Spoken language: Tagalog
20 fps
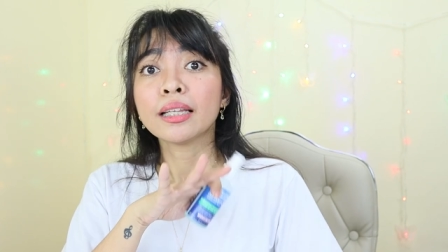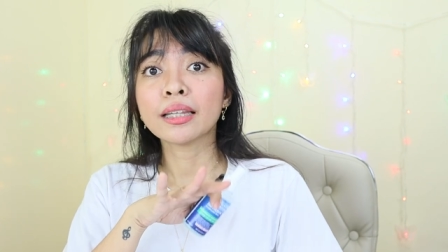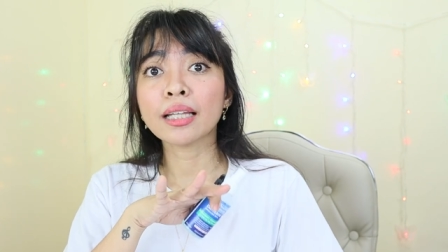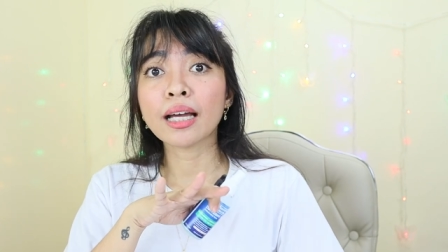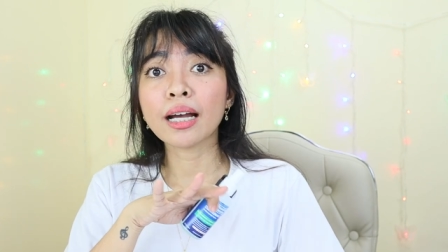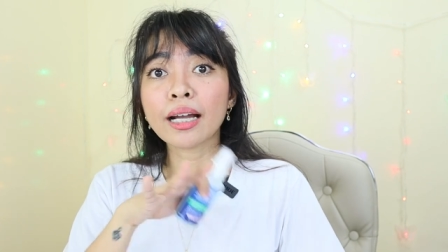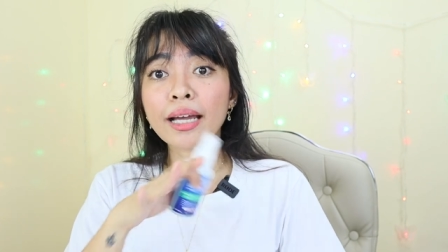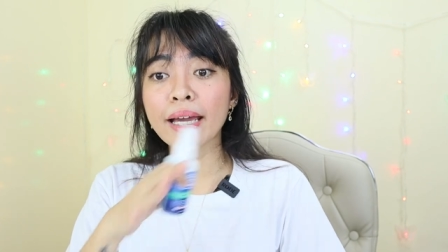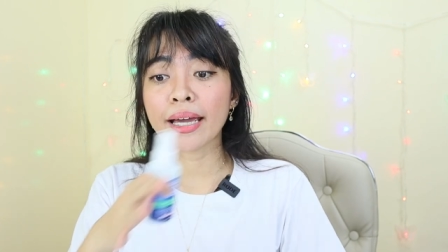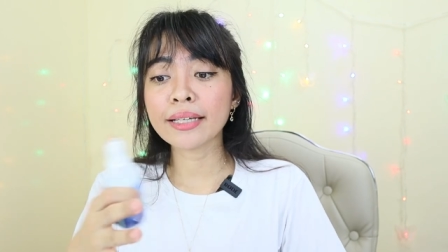
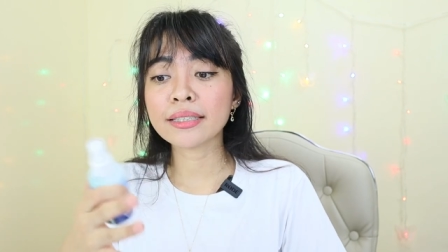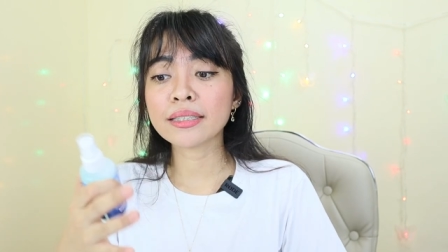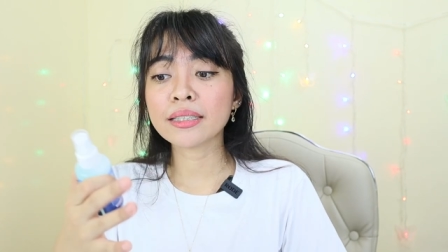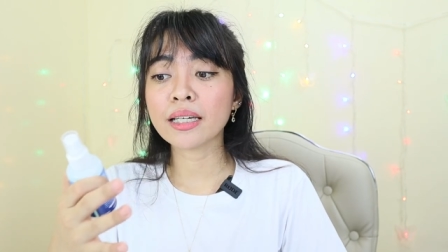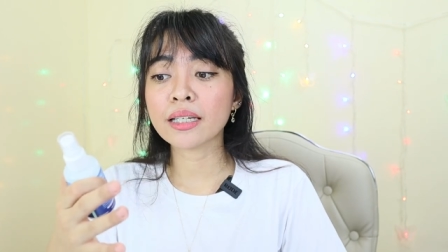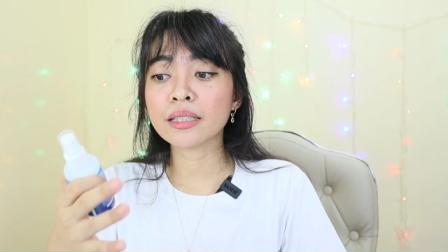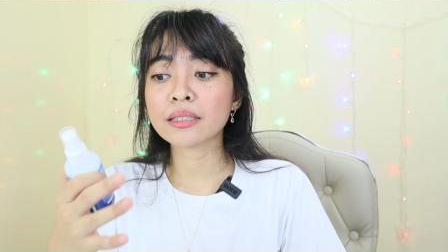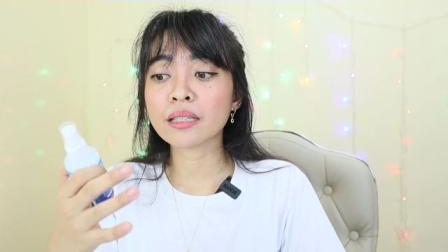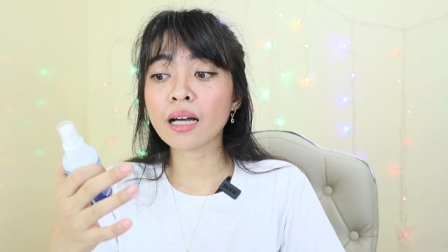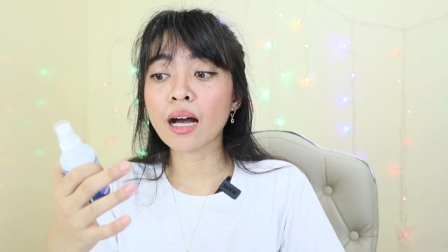na guys,
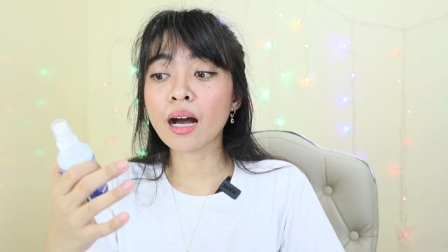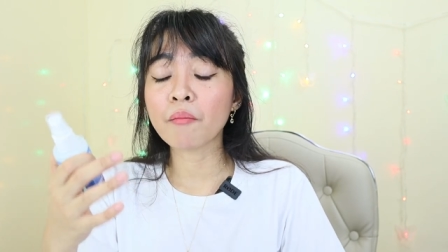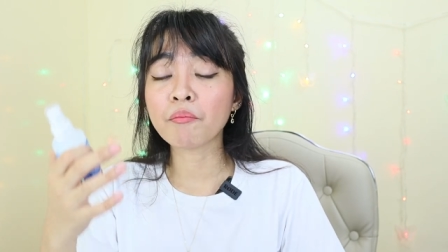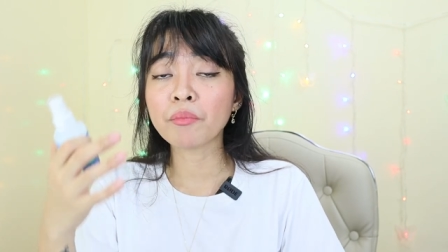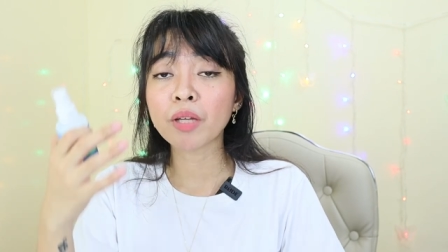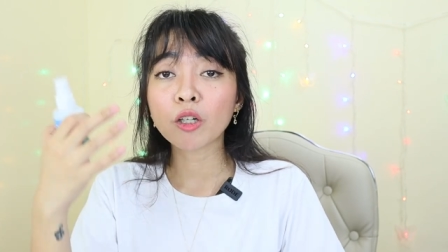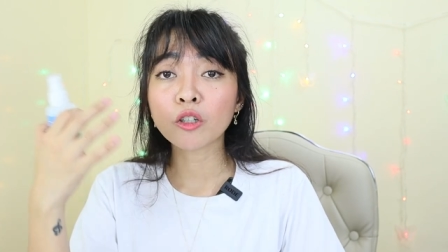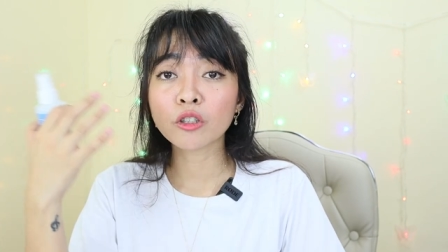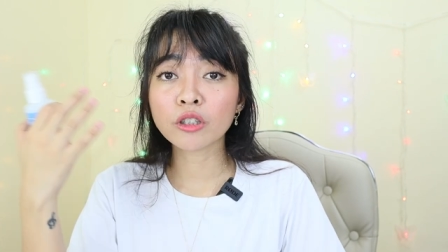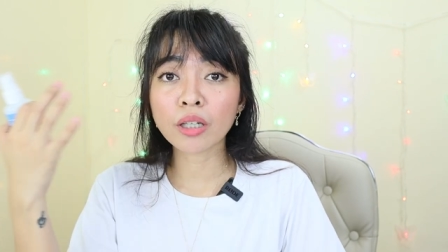yes,
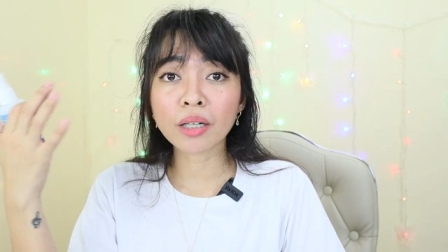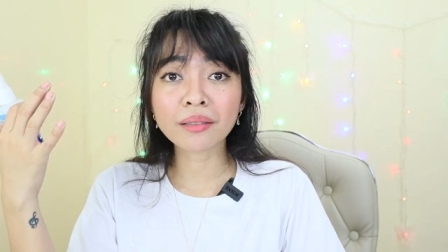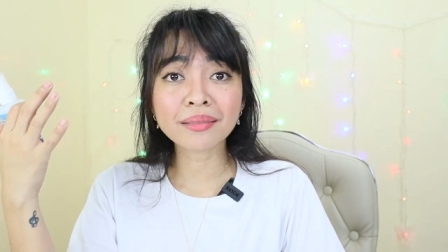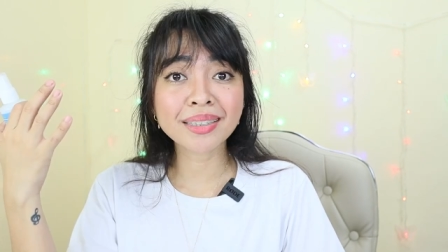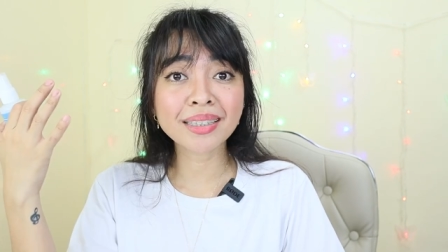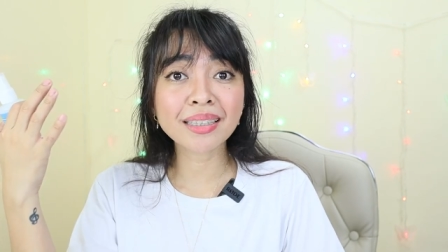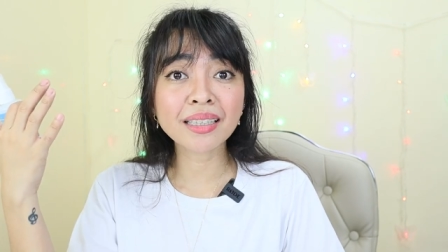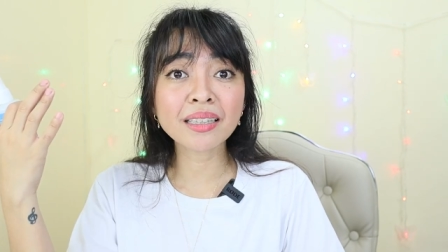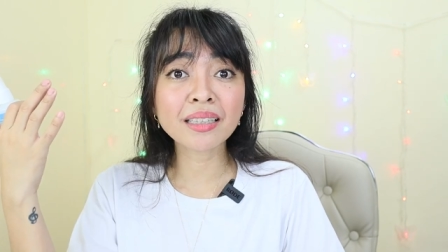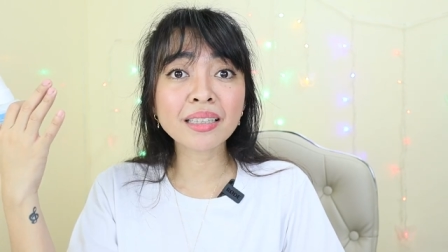um,
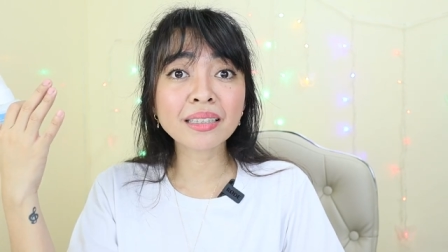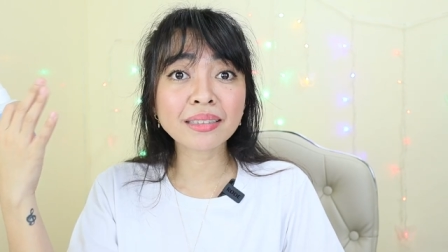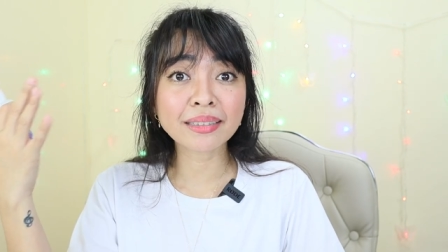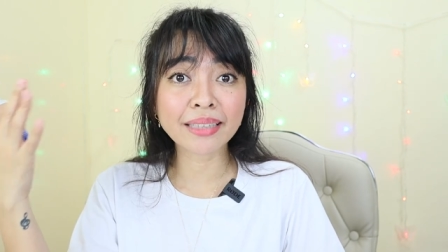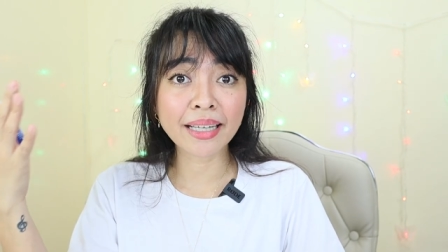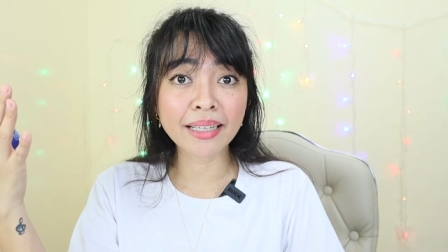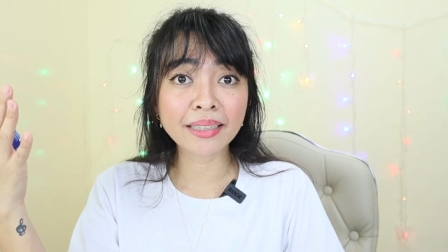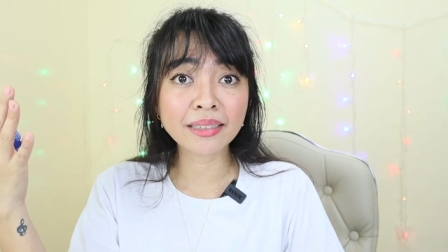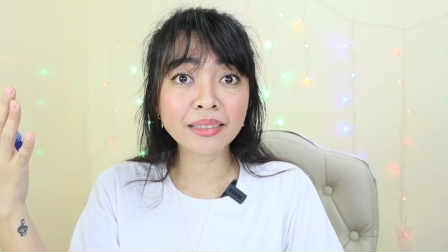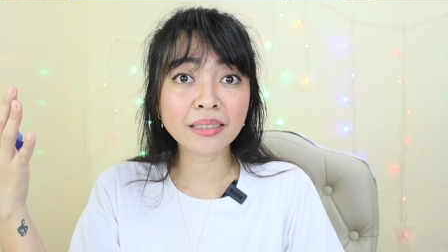nag-conduct sila ng
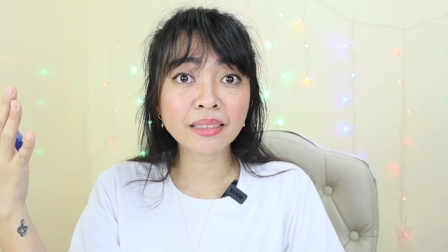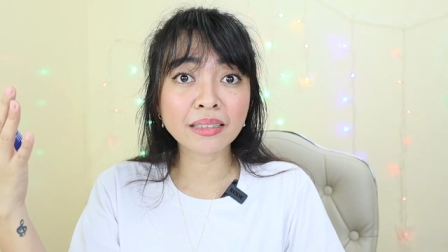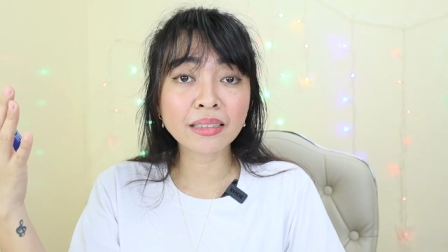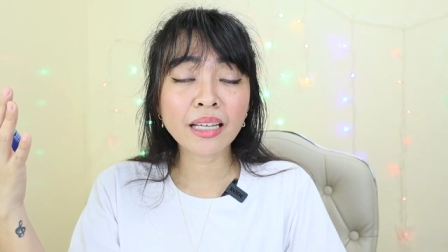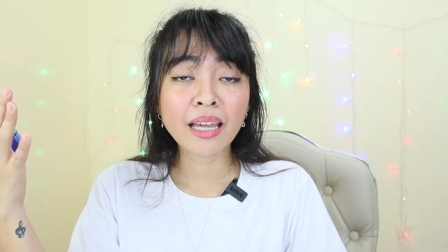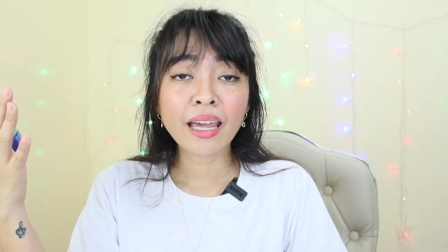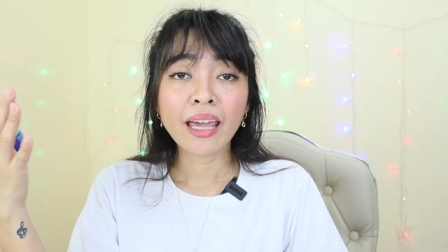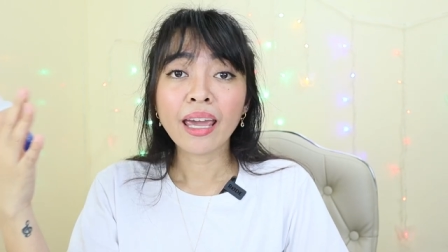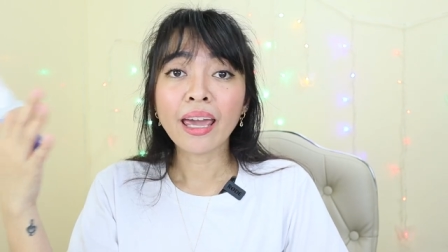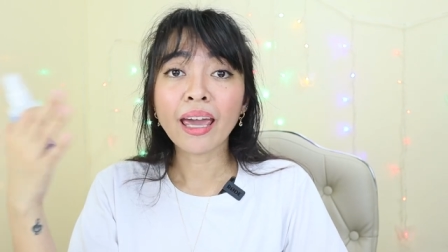tests
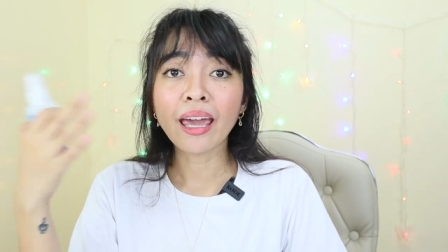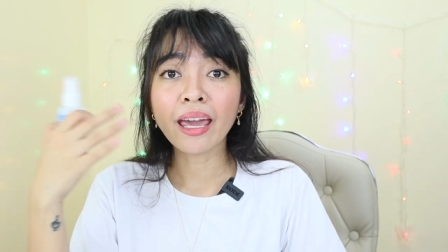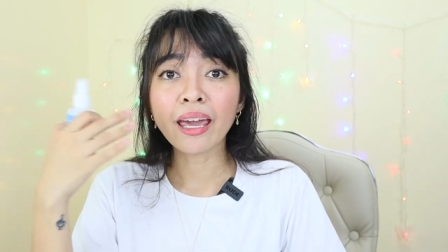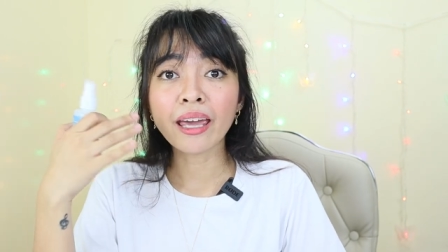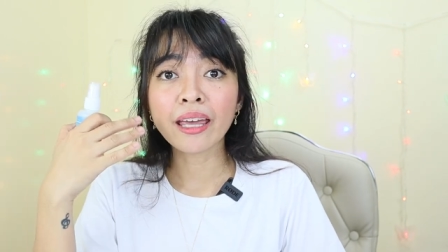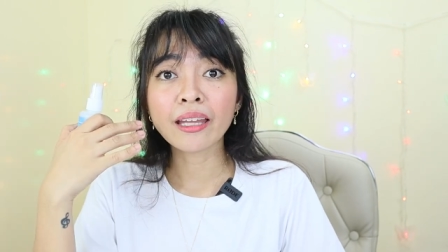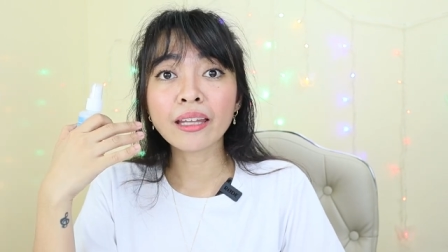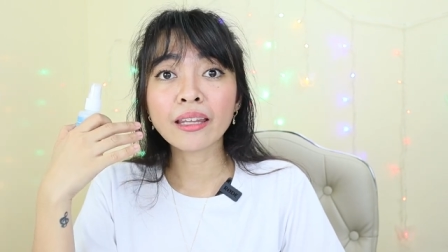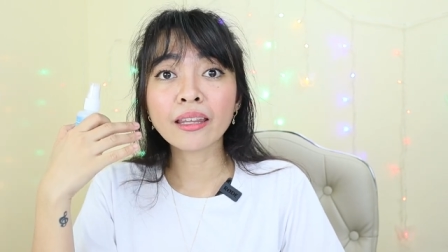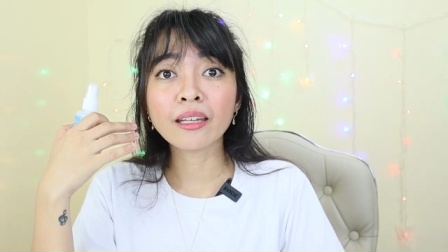
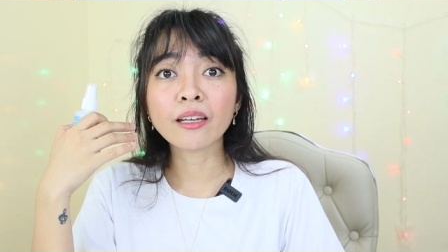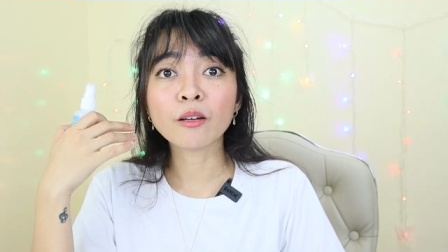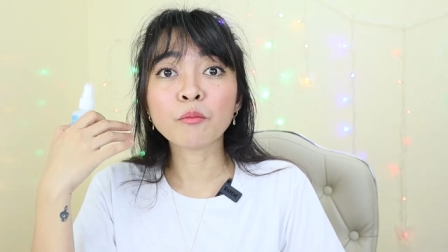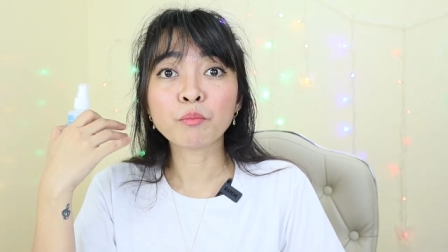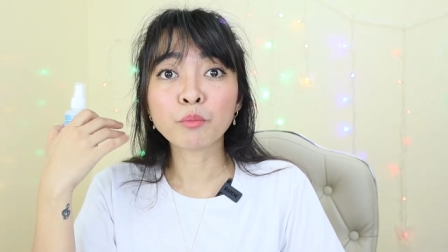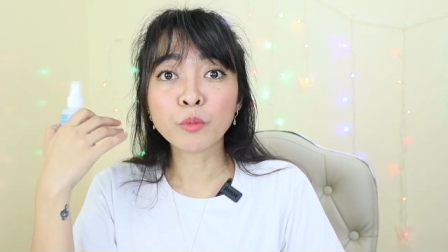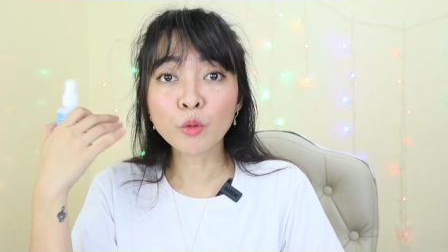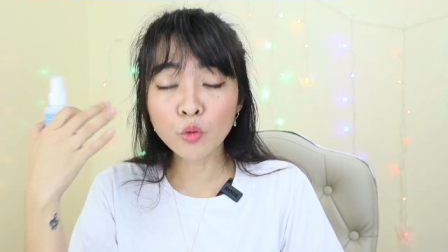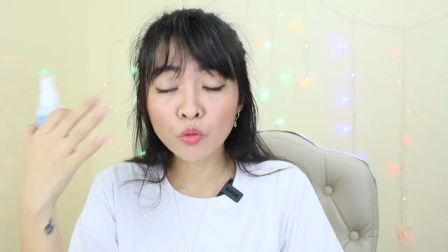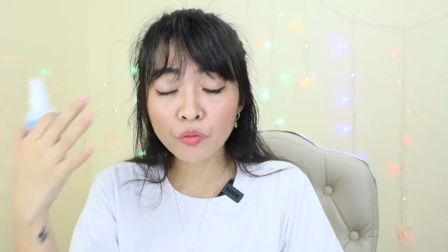and
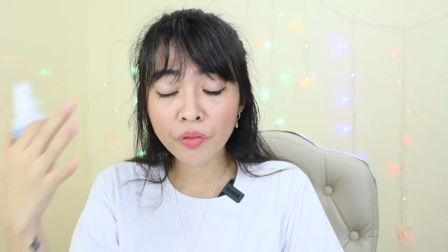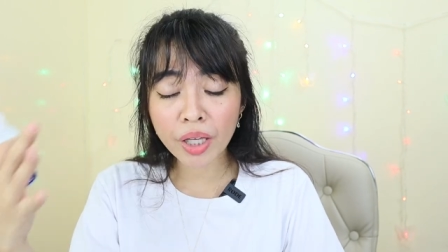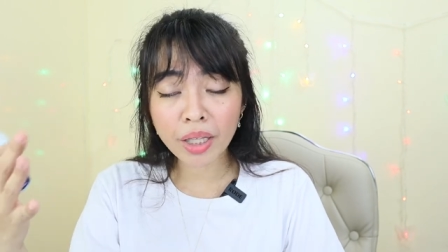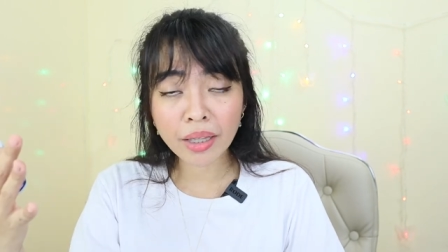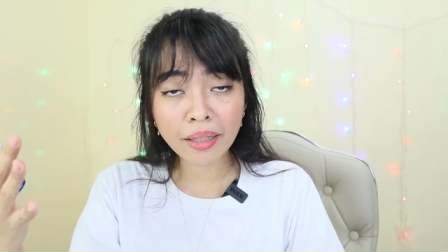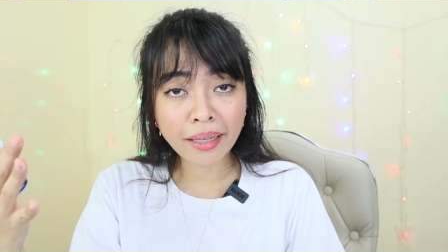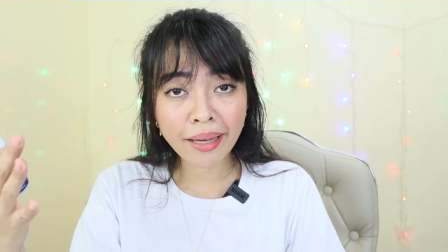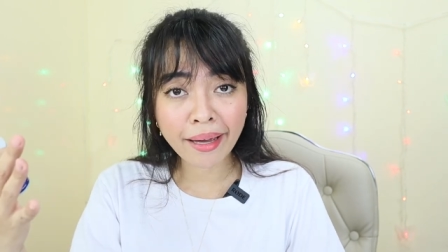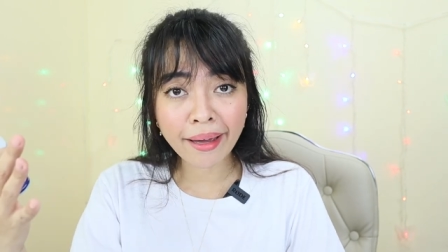proven